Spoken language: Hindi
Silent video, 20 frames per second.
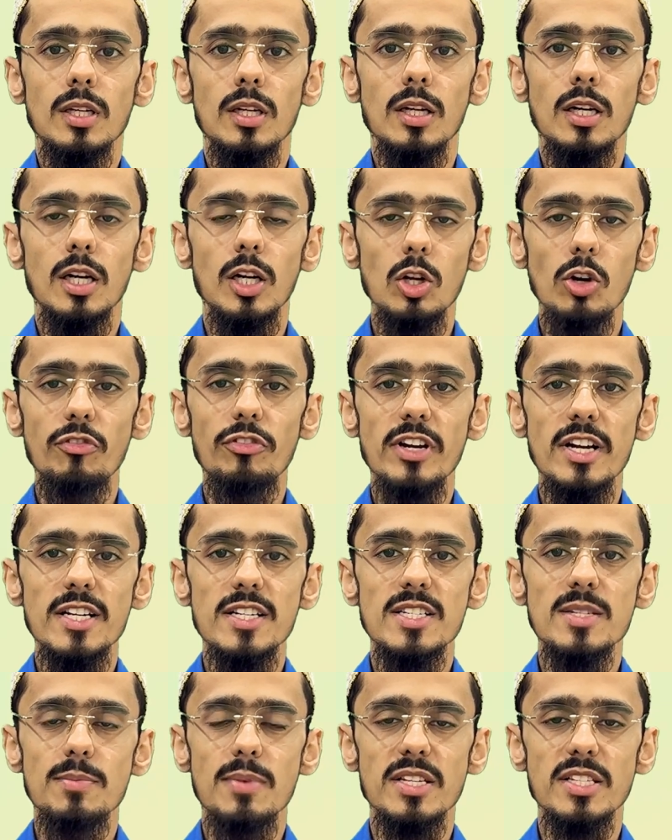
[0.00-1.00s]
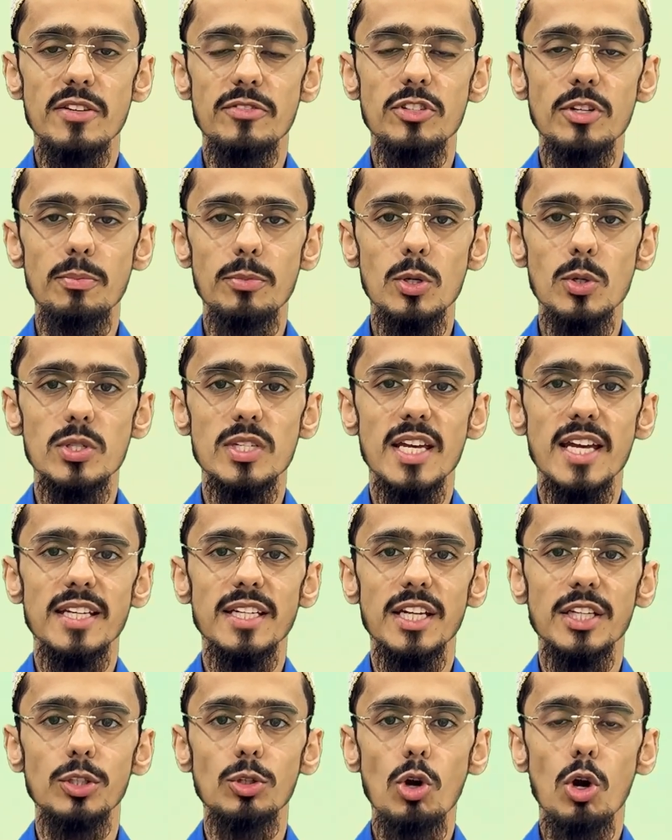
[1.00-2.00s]
हेलो फ्रेंड्स मैं सब शब्बीर हुसैन
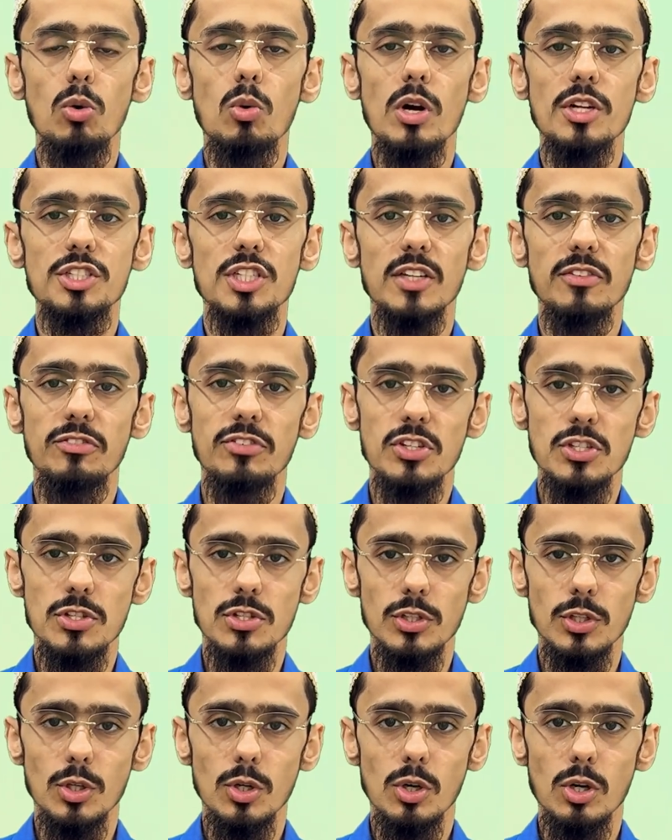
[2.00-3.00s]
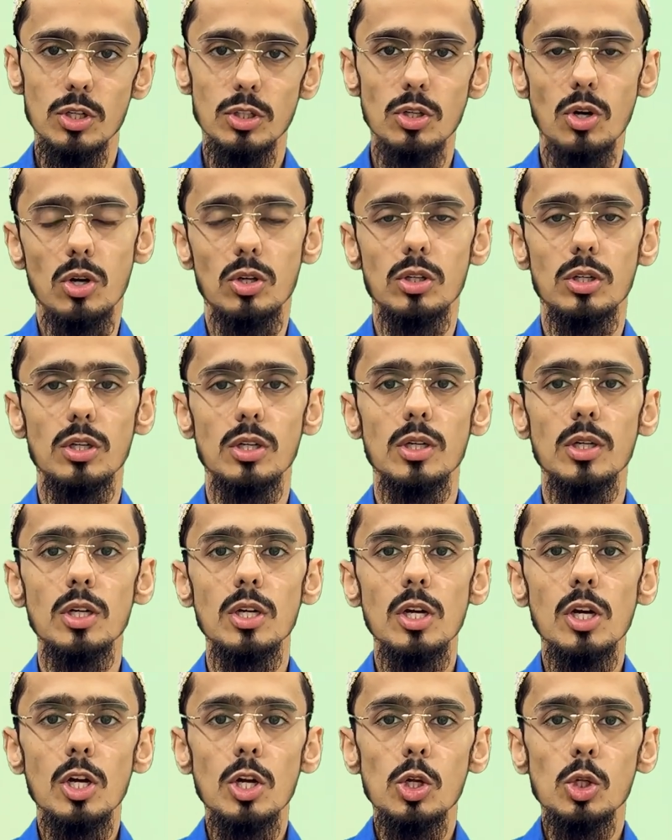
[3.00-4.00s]
एंड यू आर वॉचिंग फिजियो टॉक
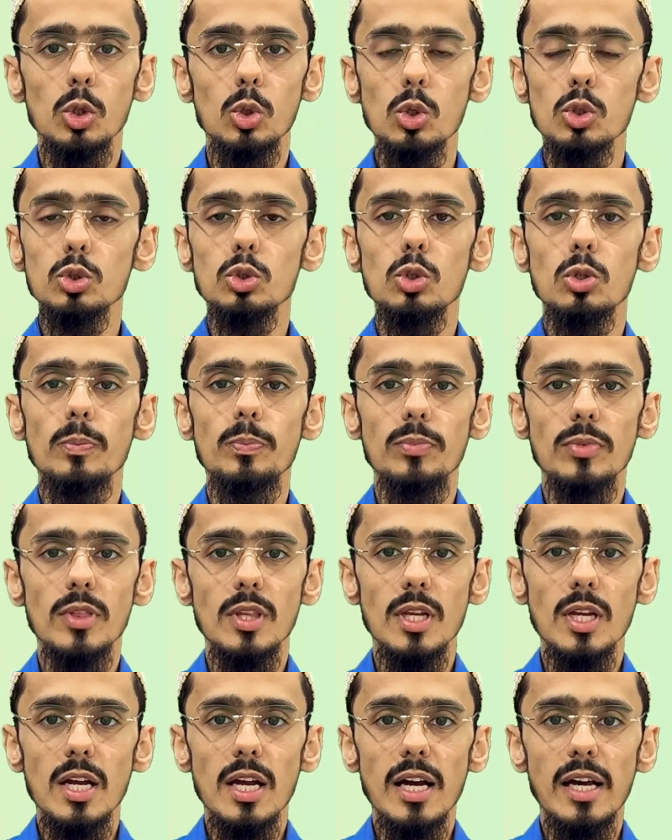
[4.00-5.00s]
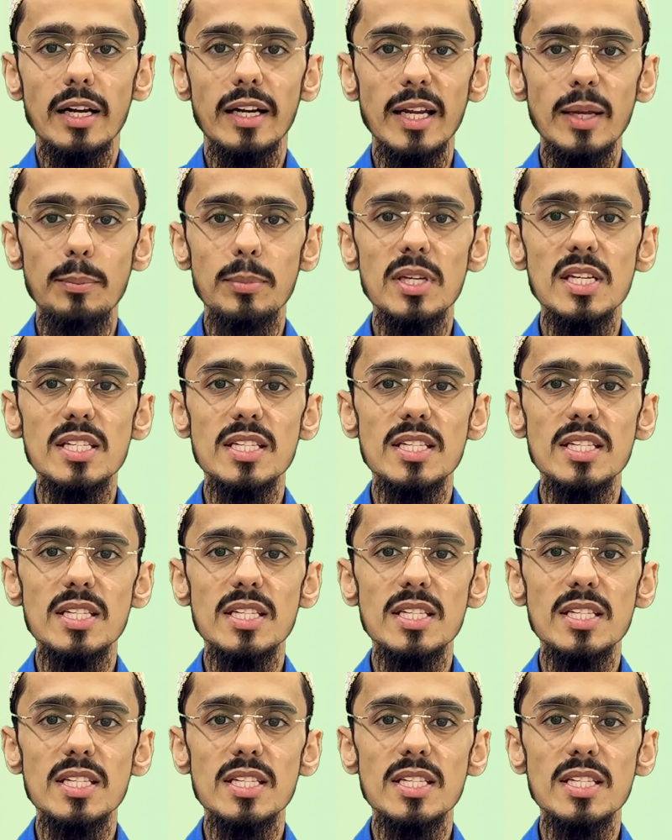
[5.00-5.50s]
दोस्तों रेबीज़